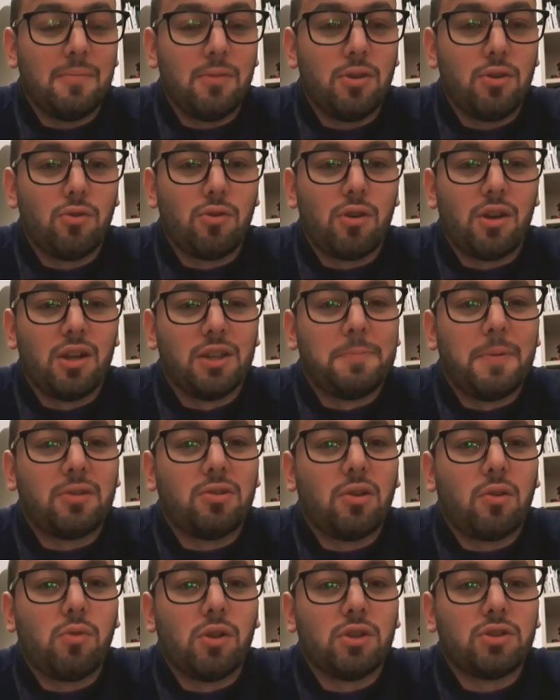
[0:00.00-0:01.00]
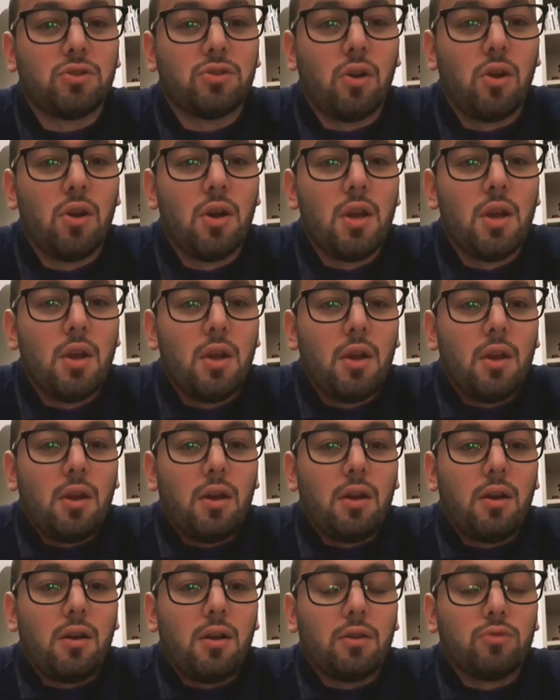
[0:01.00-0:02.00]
migliore rispetto a questo uh,